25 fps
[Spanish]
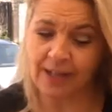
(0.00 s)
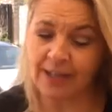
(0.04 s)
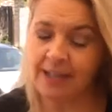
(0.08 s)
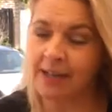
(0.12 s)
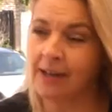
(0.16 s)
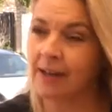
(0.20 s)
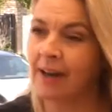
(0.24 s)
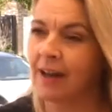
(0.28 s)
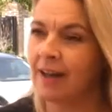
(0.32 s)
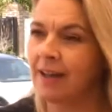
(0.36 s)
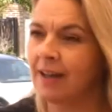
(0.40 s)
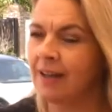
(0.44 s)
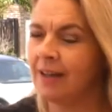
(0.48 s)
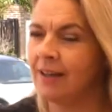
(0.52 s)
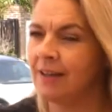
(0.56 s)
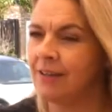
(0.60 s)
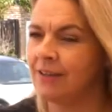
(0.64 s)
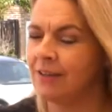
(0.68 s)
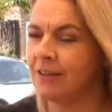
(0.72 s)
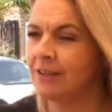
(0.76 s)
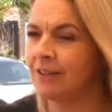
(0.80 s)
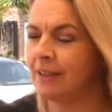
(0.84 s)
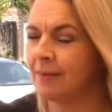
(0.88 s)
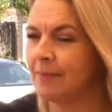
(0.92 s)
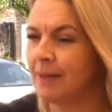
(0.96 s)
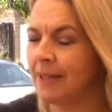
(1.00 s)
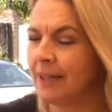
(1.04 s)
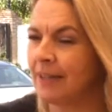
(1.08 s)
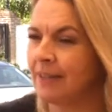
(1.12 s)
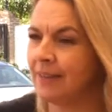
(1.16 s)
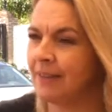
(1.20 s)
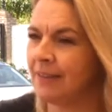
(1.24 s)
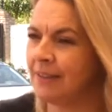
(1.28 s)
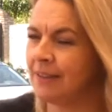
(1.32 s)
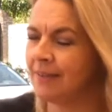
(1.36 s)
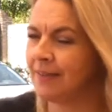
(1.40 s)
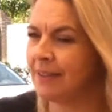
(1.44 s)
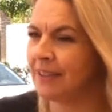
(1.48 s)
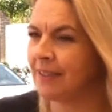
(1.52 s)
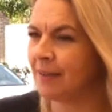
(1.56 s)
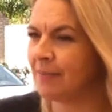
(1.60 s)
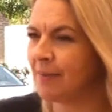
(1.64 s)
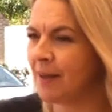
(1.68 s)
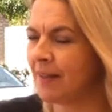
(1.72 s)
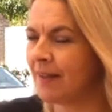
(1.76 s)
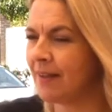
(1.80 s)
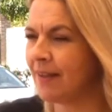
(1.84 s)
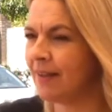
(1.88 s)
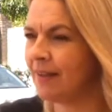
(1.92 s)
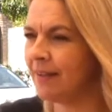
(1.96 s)
Israel, ¿no? del tema que lleva el
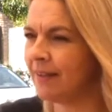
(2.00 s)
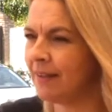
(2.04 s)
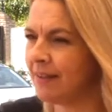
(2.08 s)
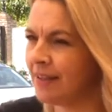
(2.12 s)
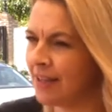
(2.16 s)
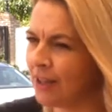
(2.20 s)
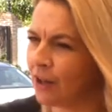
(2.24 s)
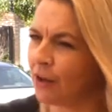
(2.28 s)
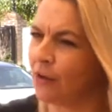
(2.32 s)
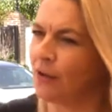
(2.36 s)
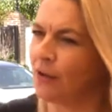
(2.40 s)
tema de, hierro y